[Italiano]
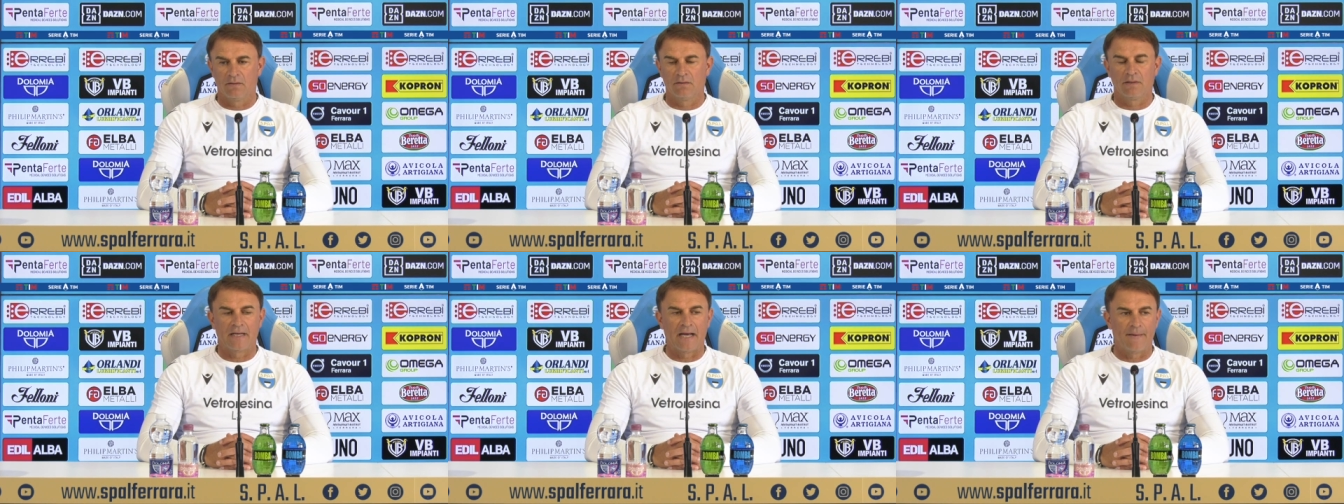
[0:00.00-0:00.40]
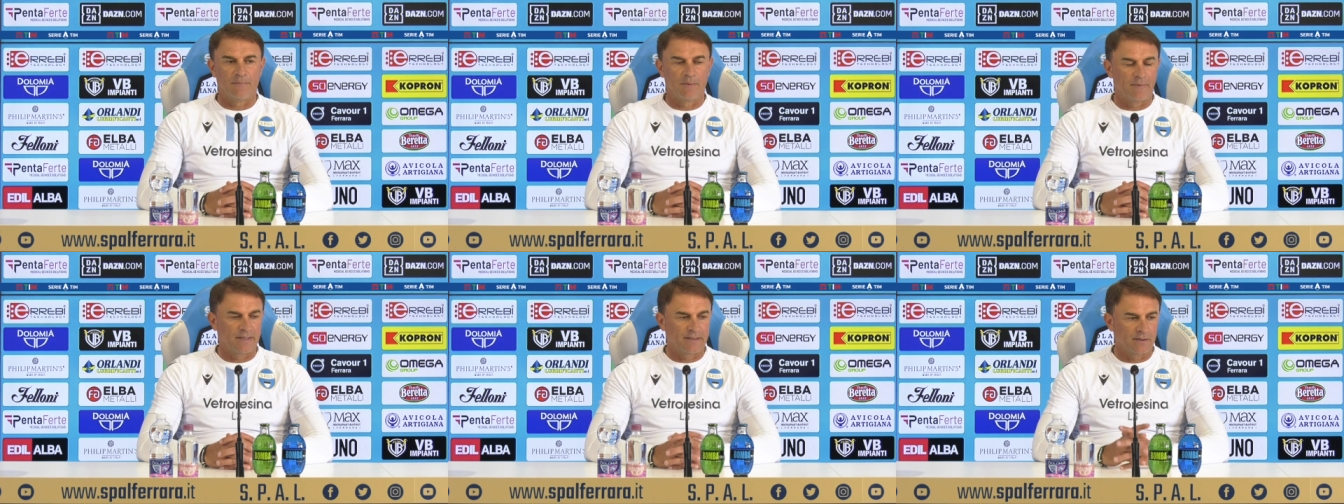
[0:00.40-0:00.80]
è un
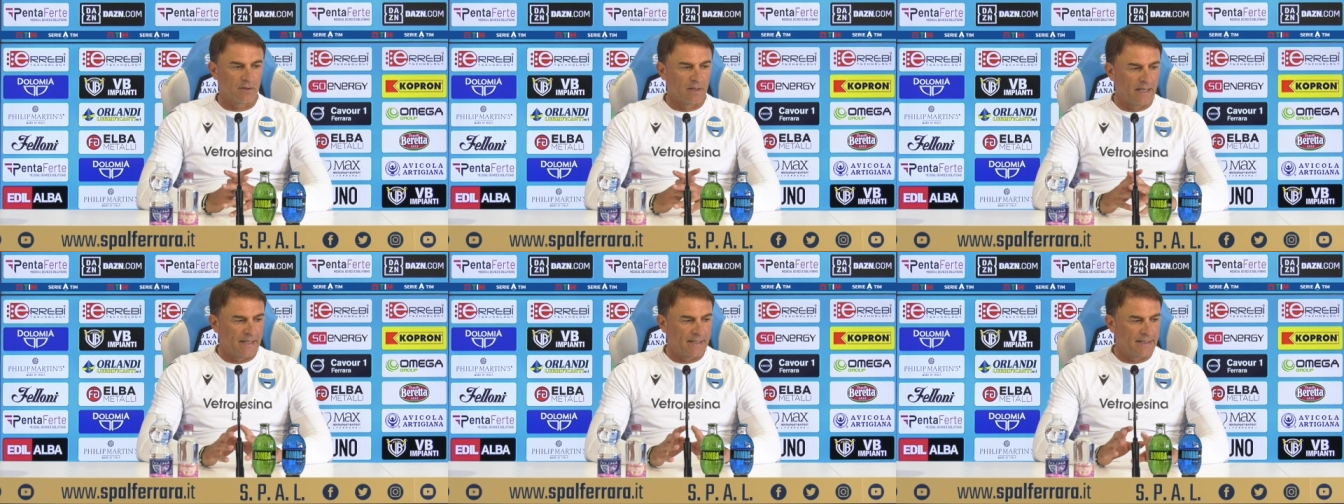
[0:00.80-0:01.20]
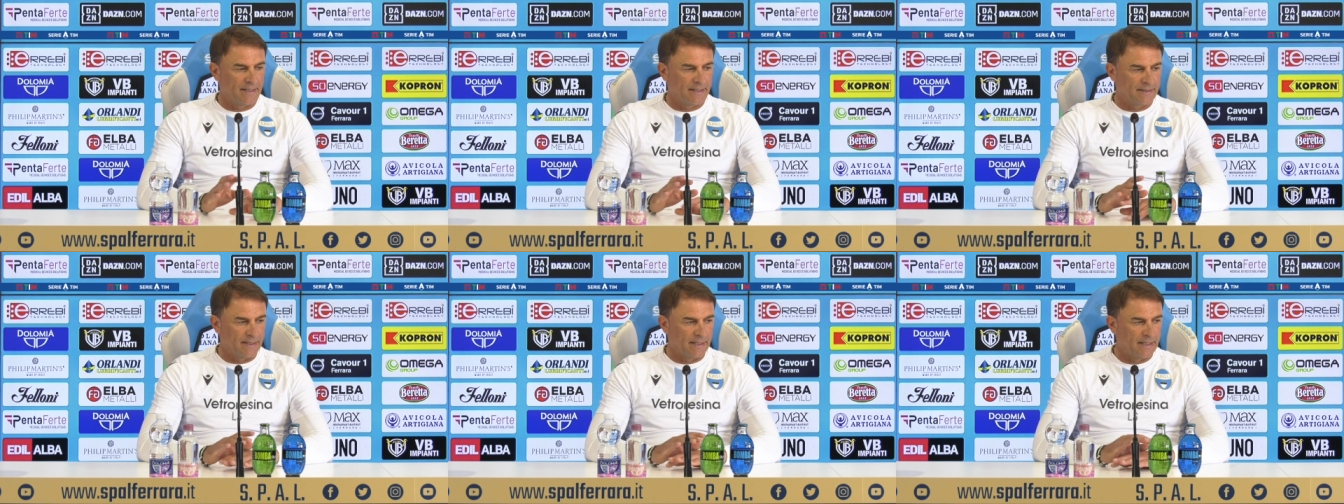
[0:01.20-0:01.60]
campo
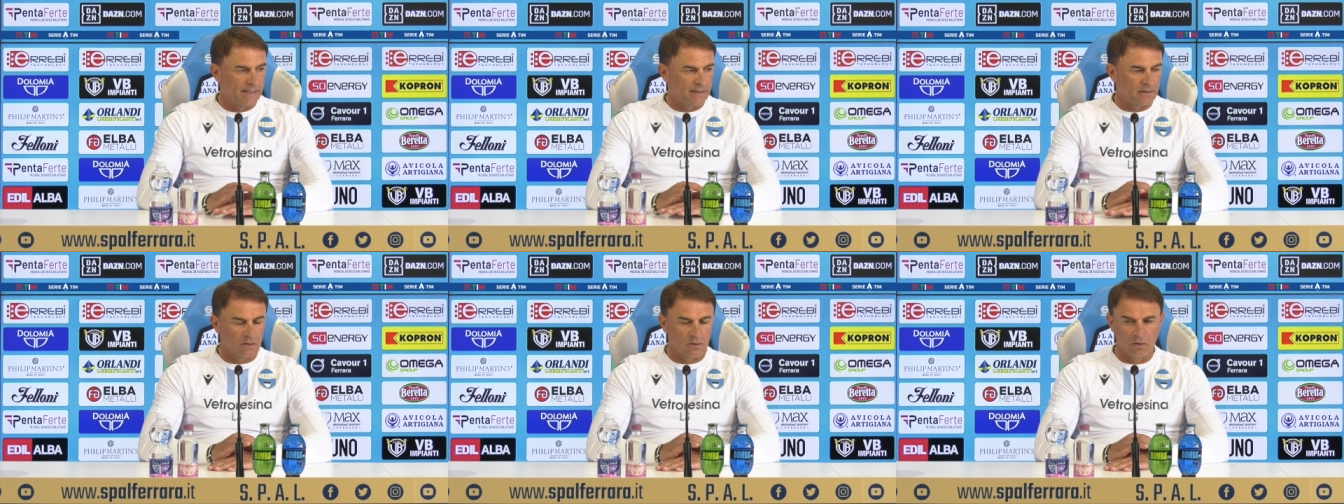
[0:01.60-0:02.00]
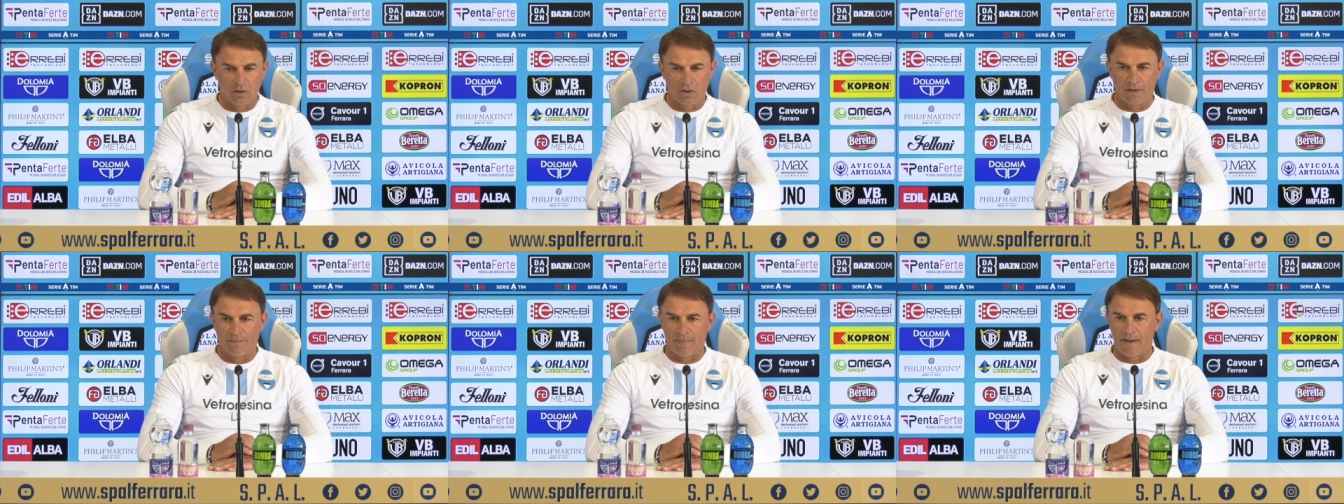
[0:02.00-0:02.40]
particolare, tra l'altro noi
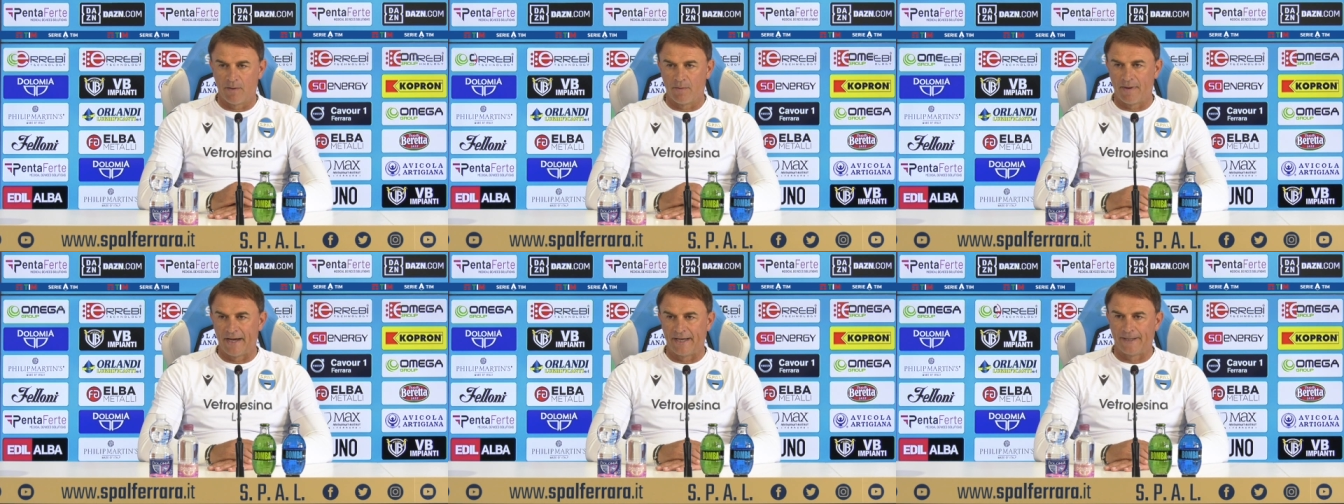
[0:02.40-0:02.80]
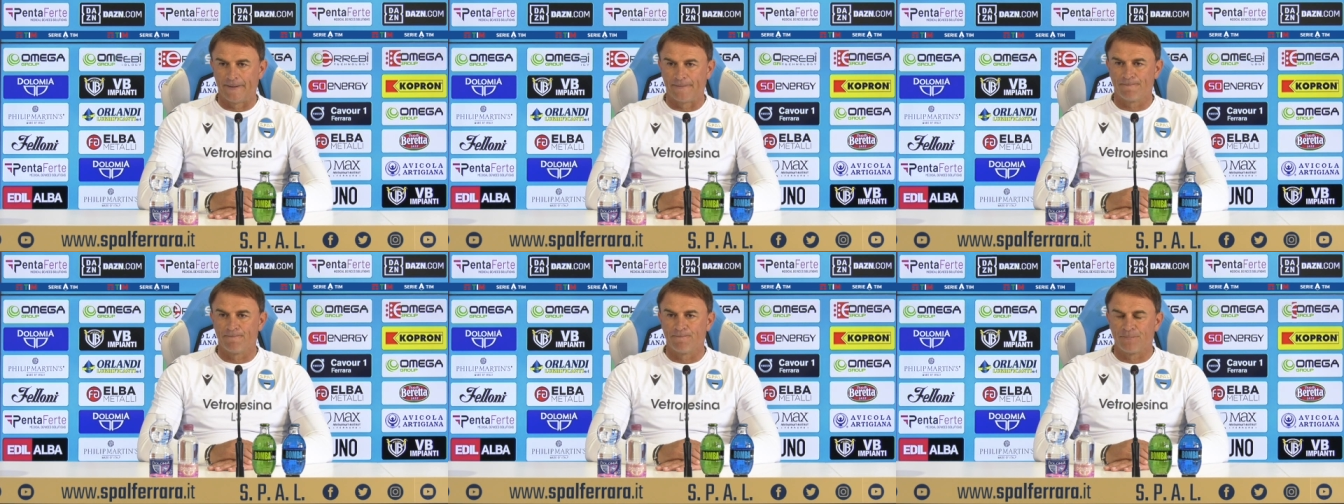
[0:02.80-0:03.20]
non abbiamo
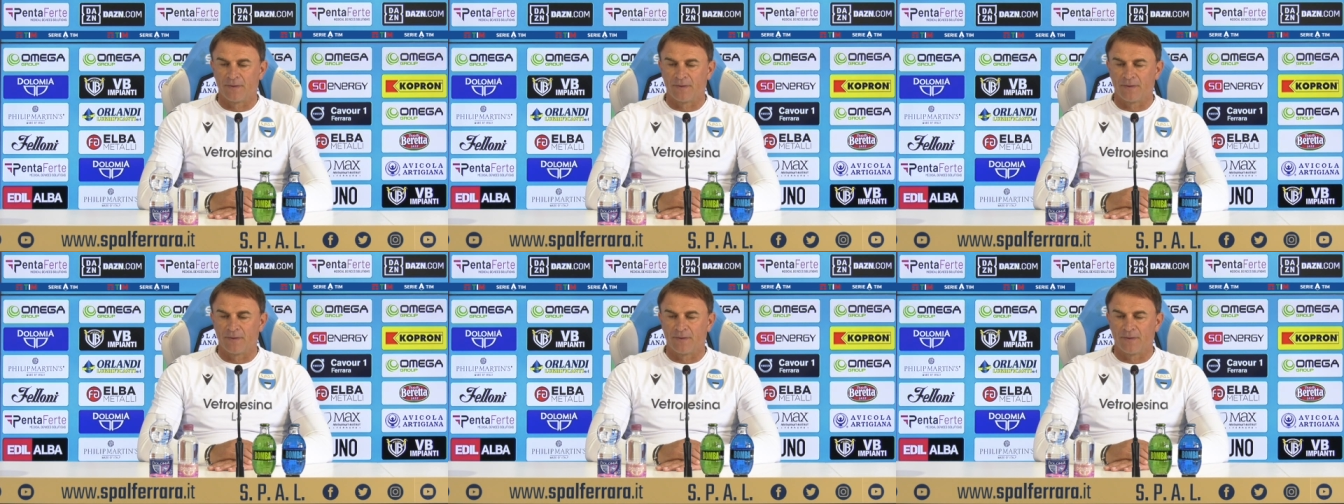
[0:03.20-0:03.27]
mai